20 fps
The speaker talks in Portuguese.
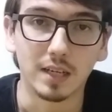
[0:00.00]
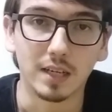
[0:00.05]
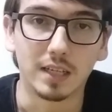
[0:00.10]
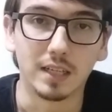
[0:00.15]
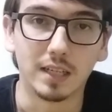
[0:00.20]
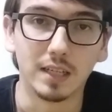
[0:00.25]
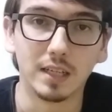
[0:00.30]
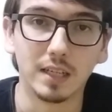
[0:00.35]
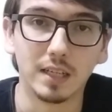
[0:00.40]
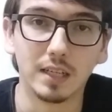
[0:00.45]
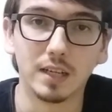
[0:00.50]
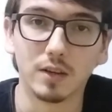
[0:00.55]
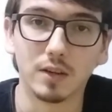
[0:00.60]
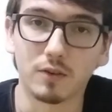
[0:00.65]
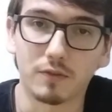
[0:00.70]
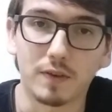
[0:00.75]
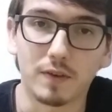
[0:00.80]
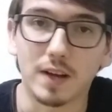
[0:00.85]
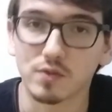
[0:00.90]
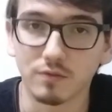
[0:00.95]
que eu
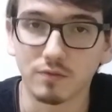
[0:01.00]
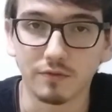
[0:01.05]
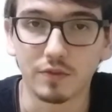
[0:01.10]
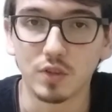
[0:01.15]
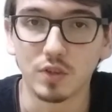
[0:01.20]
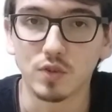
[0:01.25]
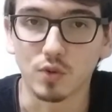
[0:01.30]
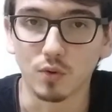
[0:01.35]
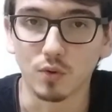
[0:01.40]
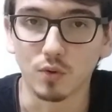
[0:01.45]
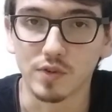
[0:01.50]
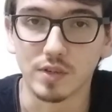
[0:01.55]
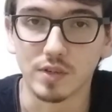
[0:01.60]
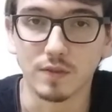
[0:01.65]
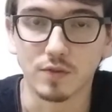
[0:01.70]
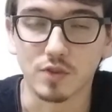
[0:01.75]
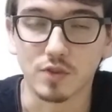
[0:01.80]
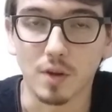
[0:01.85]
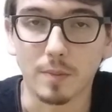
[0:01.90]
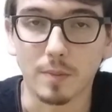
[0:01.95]
faço um vídeo
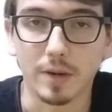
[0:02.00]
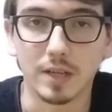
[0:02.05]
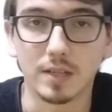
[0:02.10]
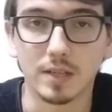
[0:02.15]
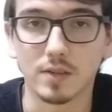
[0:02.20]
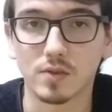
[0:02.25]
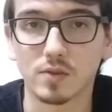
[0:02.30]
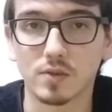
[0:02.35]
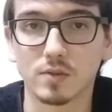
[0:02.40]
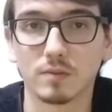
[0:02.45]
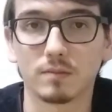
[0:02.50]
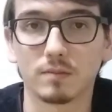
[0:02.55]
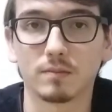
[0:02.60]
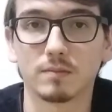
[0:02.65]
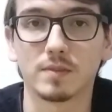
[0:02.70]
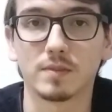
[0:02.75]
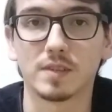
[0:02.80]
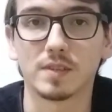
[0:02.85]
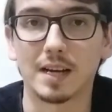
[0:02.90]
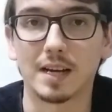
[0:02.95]
exclusivo só para isso,
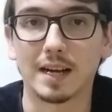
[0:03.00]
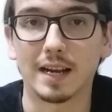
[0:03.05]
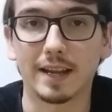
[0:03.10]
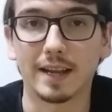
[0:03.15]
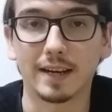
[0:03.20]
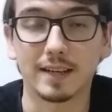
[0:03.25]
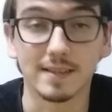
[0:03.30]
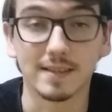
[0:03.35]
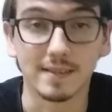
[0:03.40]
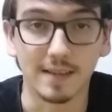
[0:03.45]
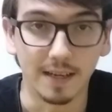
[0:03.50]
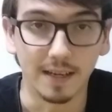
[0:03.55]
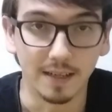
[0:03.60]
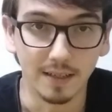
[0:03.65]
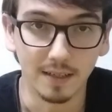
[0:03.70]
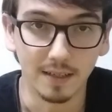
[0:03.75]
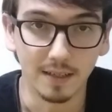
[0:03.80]
se a galera quiser.